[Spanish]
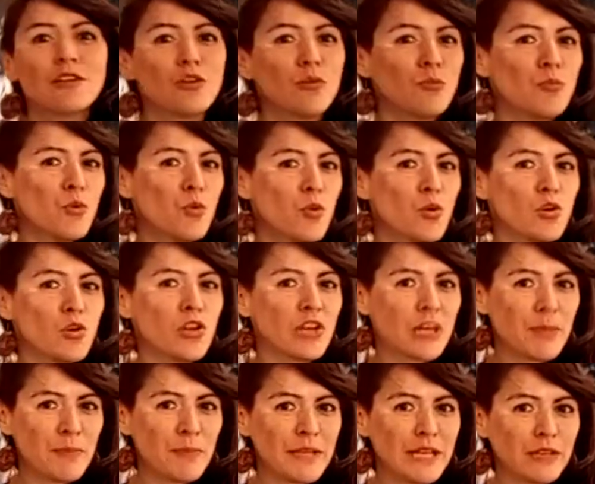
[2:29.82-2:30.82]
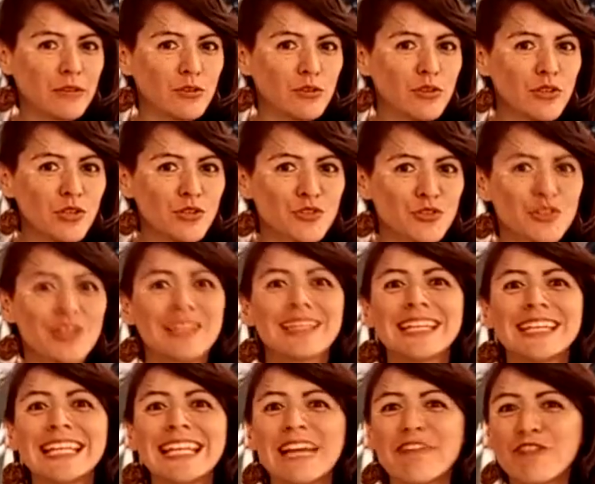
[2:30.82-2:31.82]
los músculos respiratorios
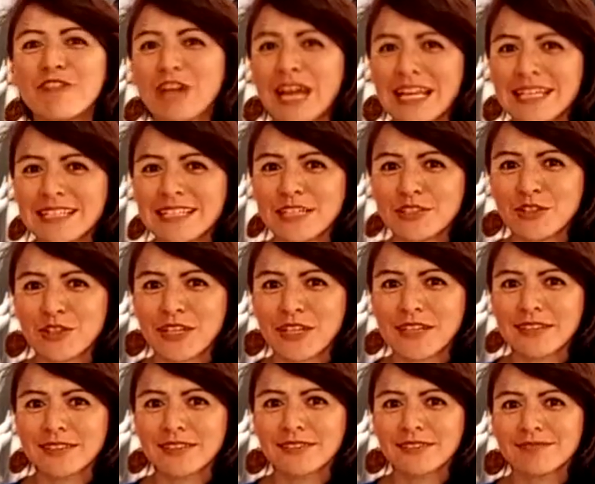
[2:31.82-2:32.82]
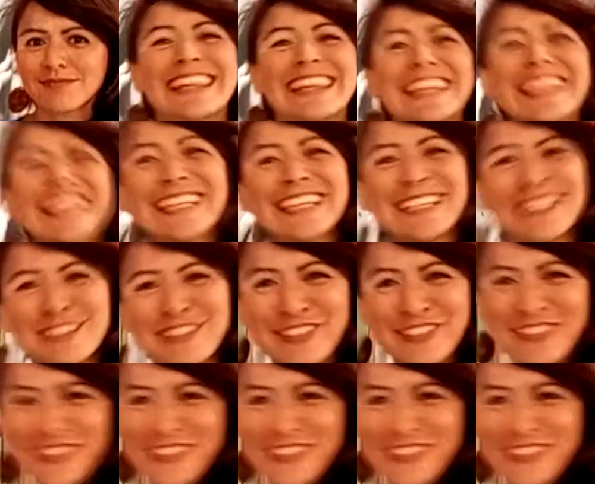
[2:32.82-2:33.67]
ni las vocalizaciones. De hecho,